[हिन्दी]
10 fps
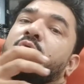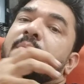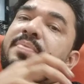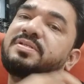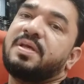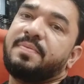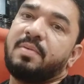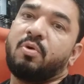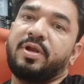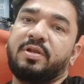वापस से आपका
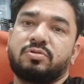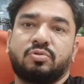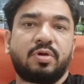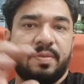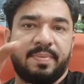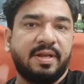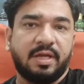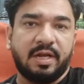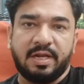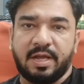बॉडी ने उसको रिपेयर
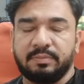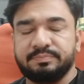कर लिया